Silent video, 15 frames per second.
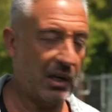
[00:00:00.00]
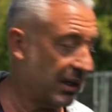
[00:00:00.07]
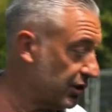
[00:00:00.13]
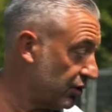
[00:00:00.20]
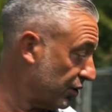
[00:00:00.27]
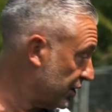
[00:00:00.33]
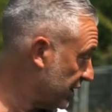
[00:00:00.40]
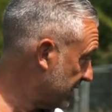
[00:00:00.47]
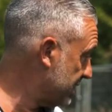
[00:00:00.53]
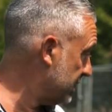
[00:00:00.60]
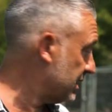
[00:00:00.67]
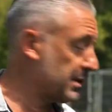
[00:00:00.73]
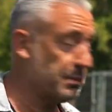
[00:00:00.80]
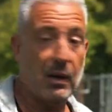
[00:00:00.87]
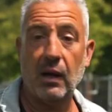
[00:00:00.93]
kann ich euch das
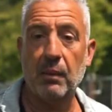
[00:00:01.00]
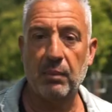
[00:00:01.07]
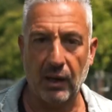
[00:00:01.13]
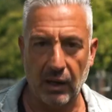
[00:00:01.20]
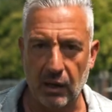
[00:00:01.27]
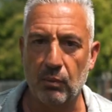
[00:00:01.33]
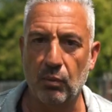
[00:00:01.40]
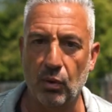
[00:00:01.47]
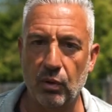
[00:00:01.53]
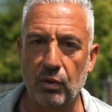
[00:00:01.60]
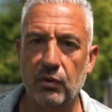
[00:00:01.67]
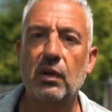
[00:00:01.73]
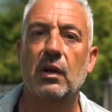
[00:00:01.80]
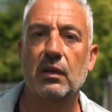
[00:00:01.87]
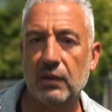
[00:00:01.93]
jetzt mal bei einem
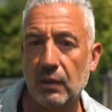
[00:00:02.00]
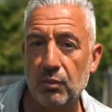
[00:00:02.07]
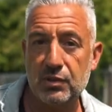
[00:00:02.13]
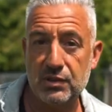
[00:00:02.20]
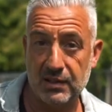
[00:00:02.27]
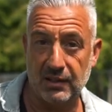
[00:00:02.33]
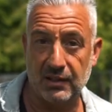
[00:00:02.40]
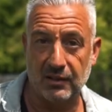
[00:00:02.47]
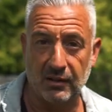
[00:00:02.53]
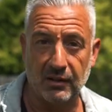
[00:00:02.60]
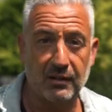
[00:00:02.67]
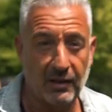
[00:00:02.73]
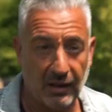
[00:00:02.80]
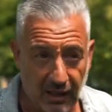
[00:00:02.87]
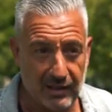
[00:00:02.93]
Hund demonstrieren.
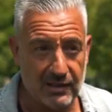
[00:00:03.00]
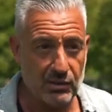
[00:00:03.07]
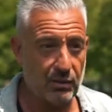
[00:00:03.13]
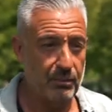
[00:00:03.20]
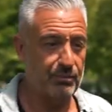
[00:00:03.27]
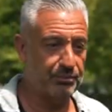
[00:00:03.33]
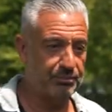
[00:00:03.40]
Also,